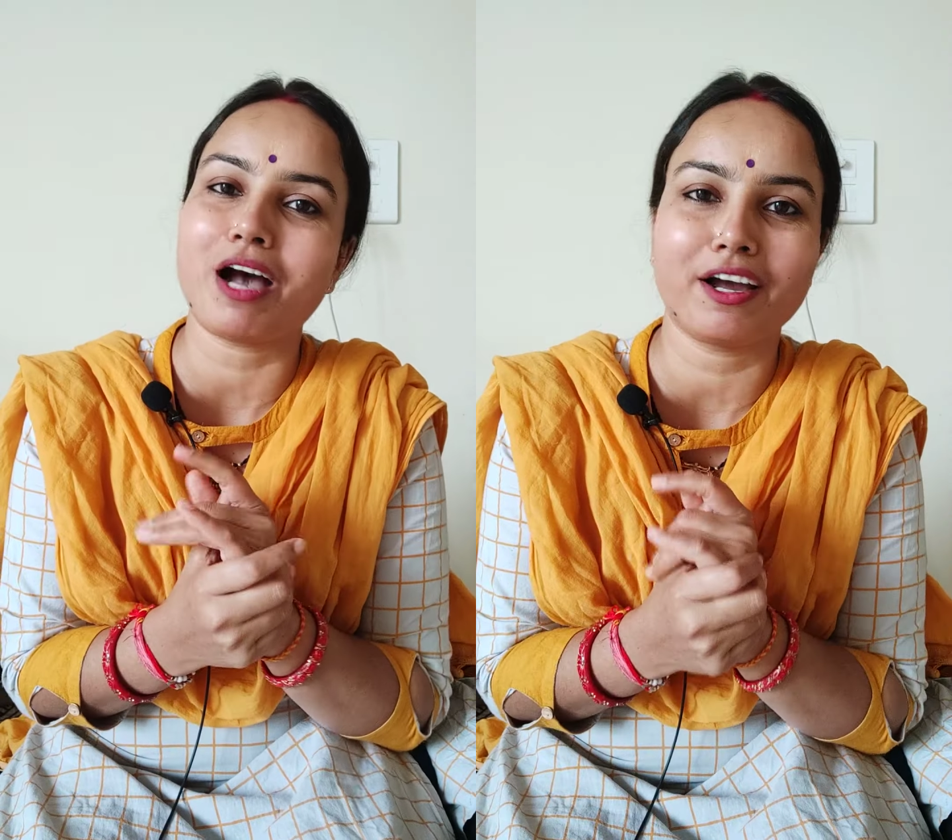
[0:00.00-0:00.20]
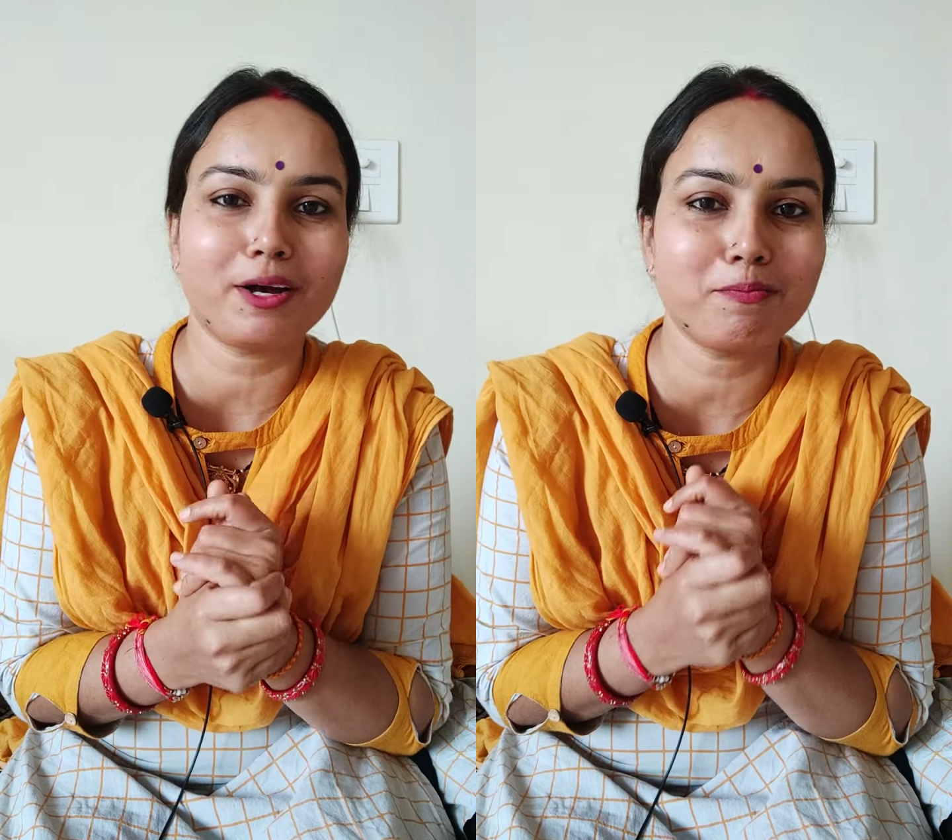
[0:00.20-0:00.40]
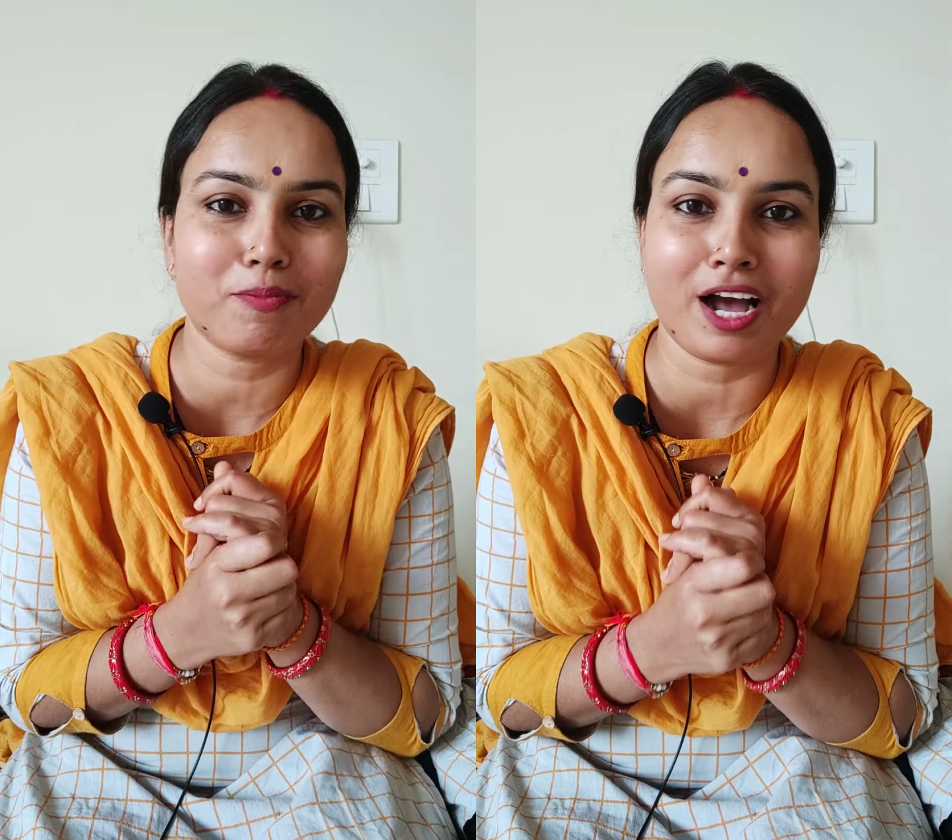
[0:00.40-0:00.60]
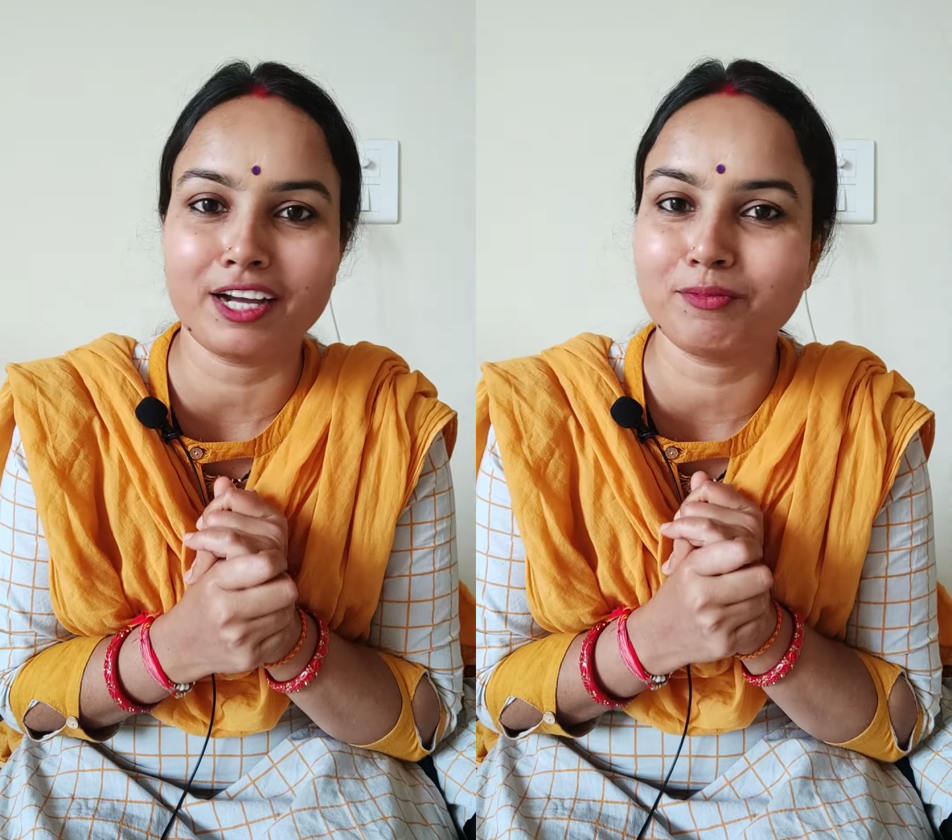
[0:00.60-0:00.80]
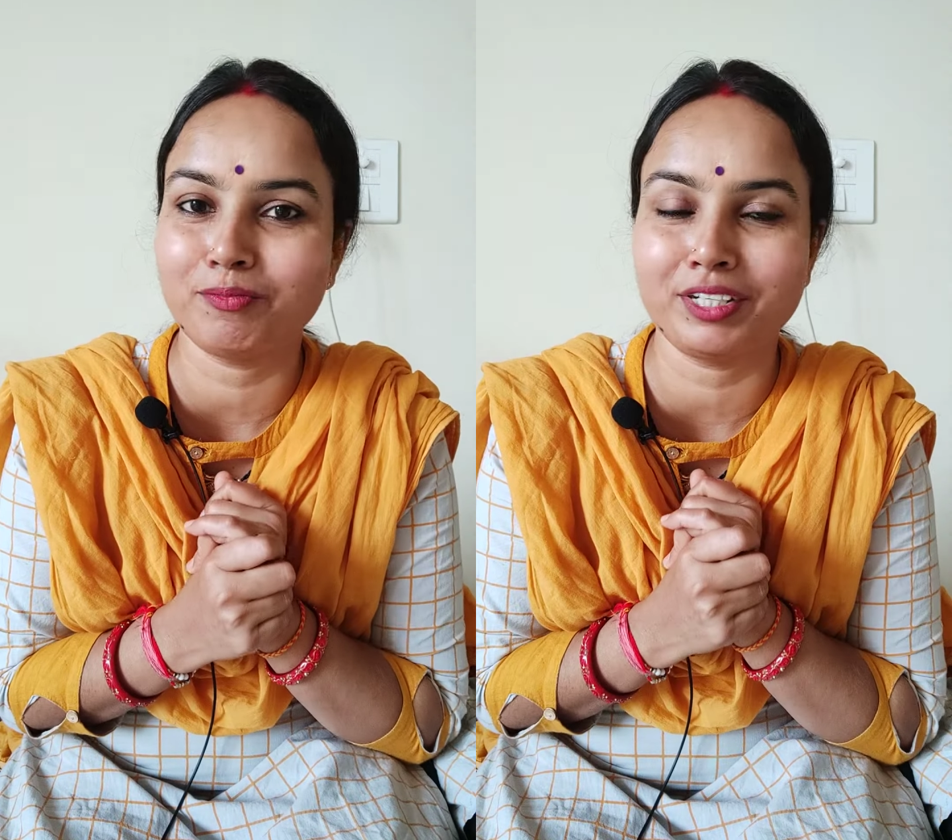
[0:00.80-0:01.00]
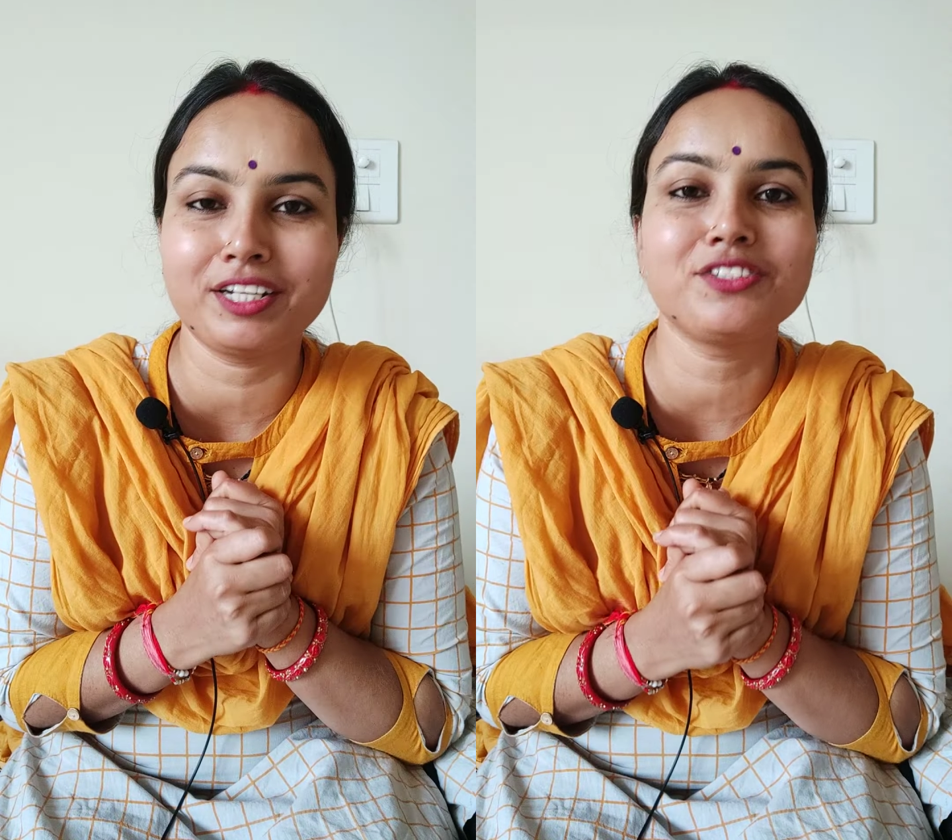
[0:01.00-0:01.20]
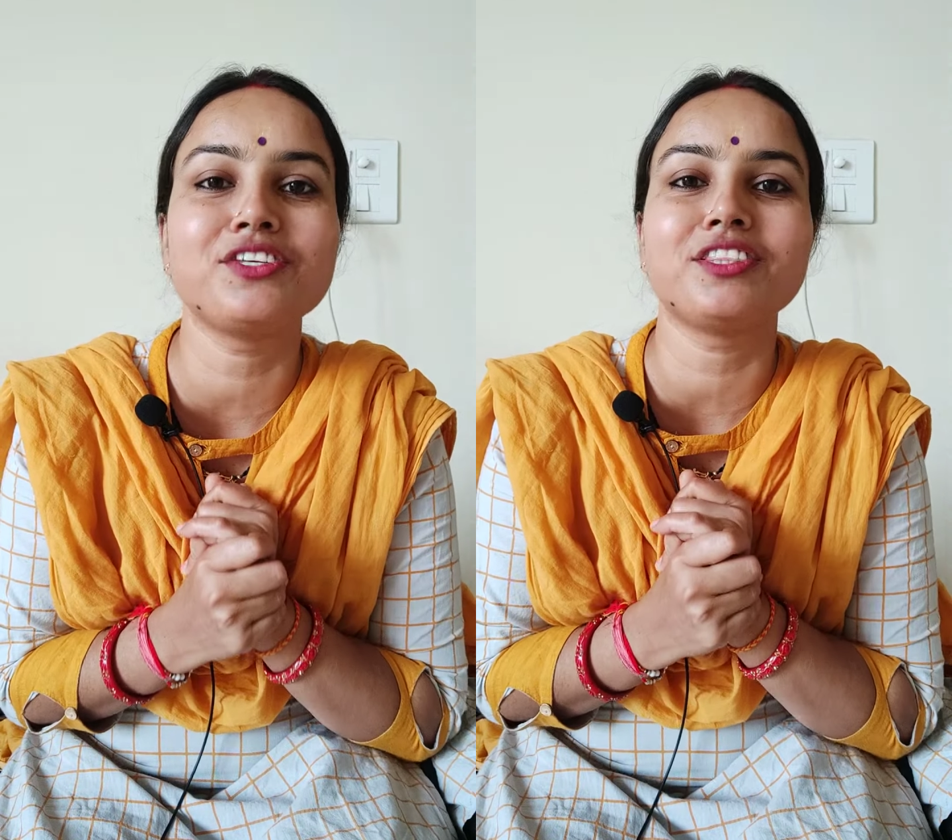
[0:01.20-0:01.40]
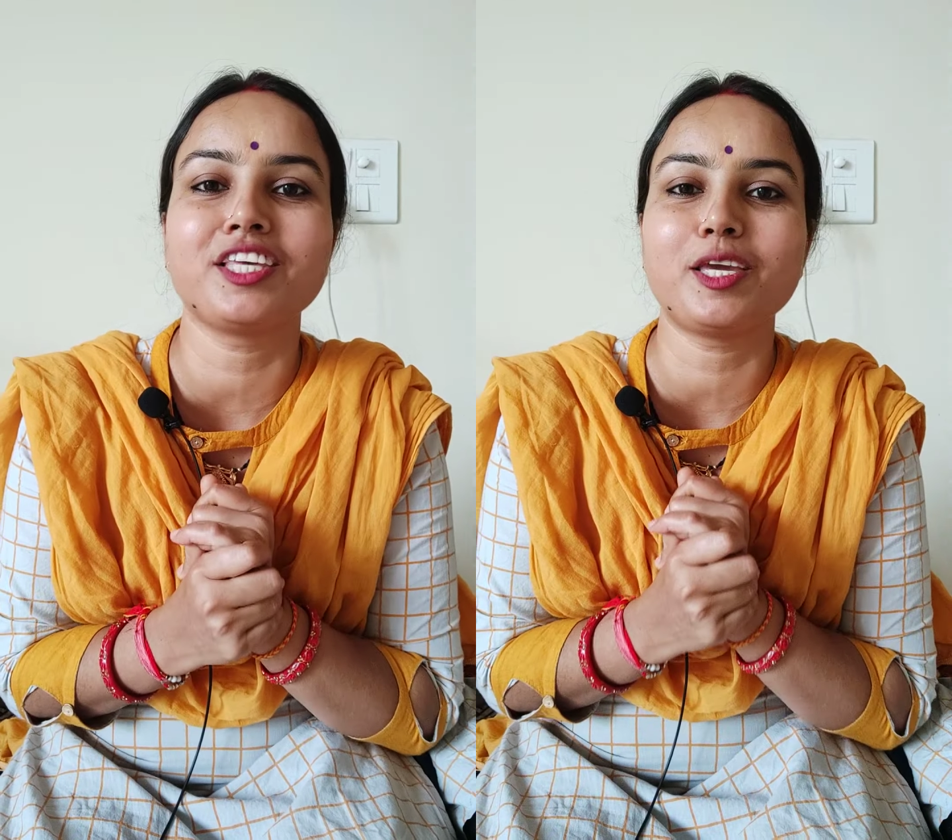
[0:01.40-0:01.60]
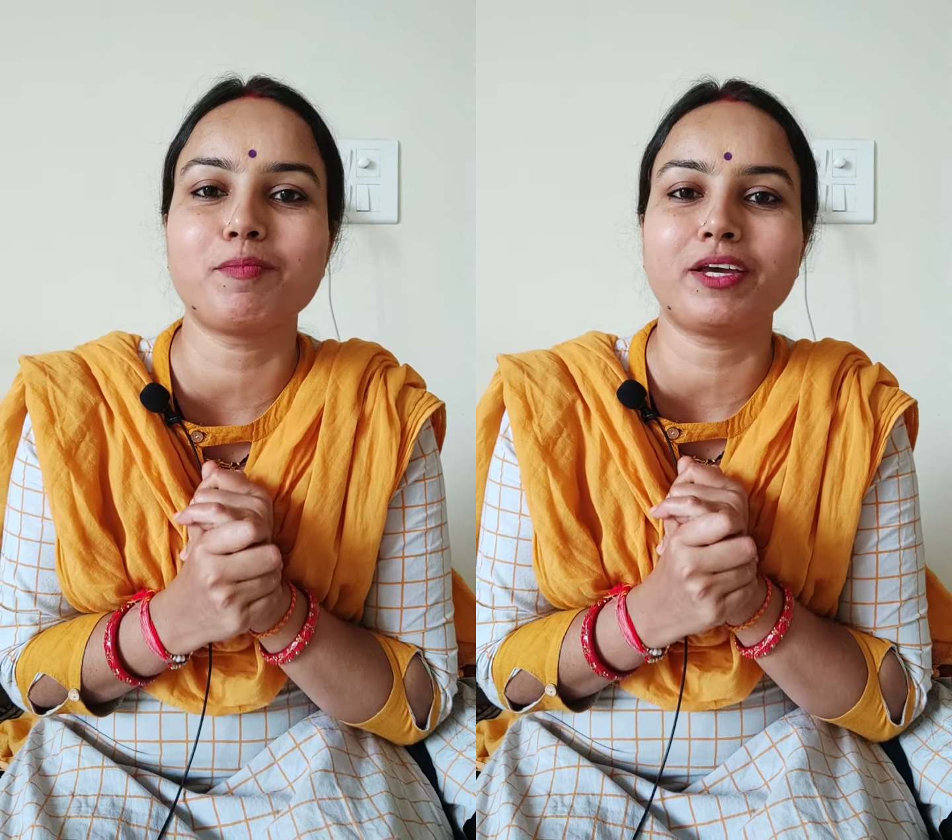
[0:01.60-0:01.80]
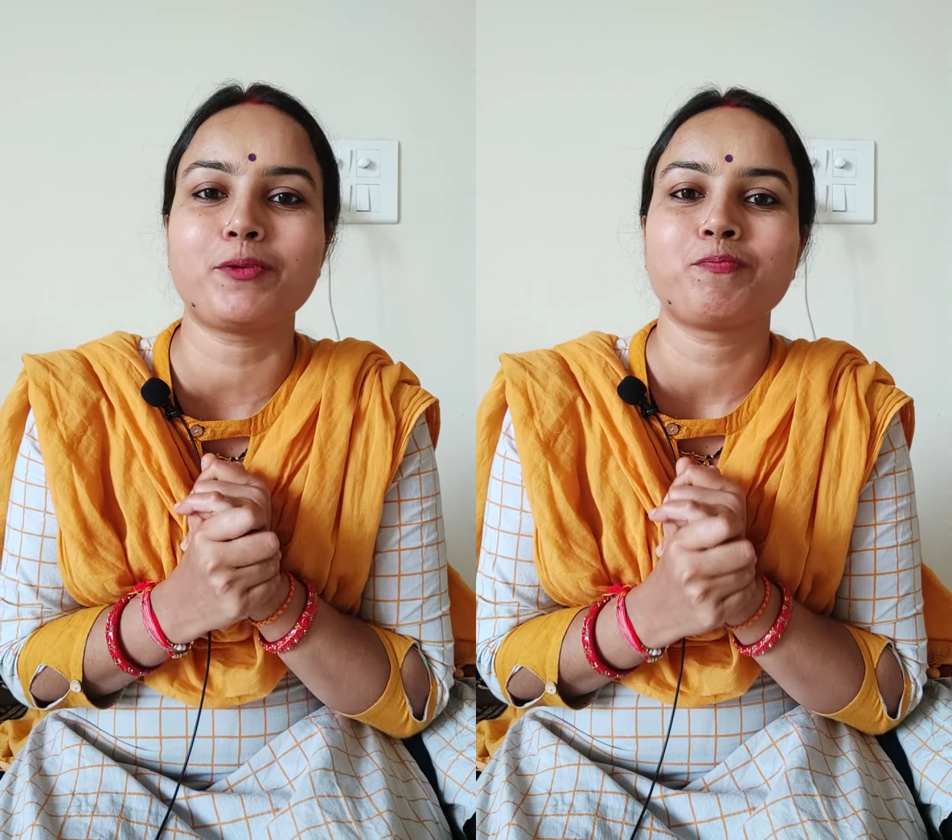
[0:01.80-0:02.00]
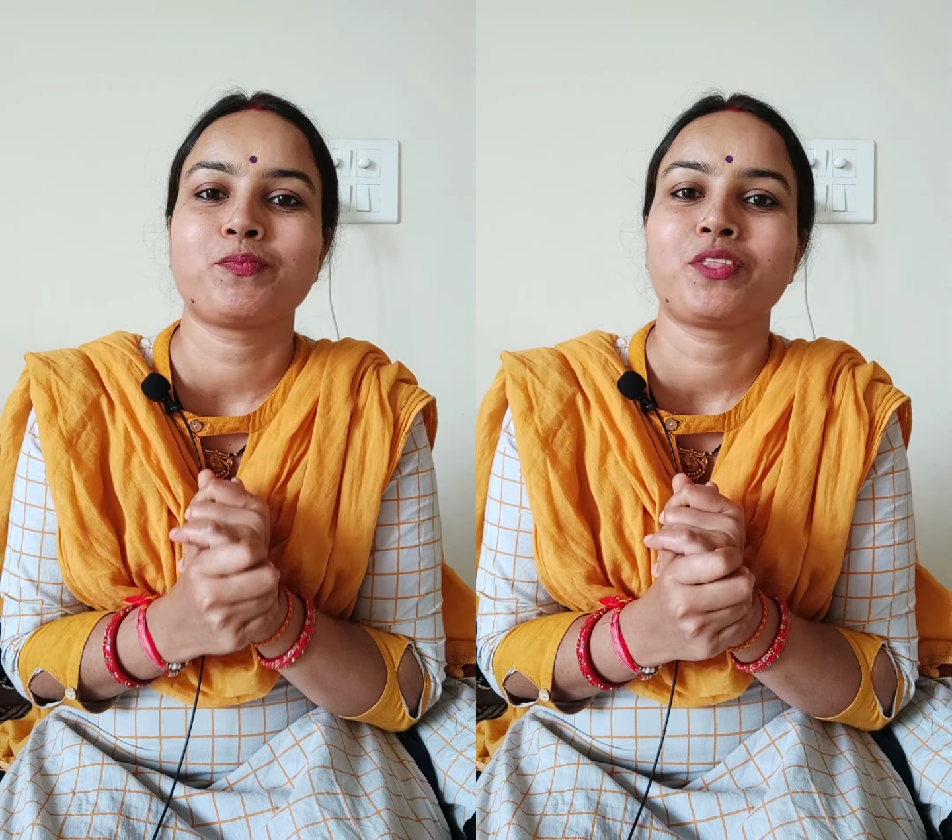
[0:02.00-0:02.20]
भागम भाग भरी ज़िंदगी में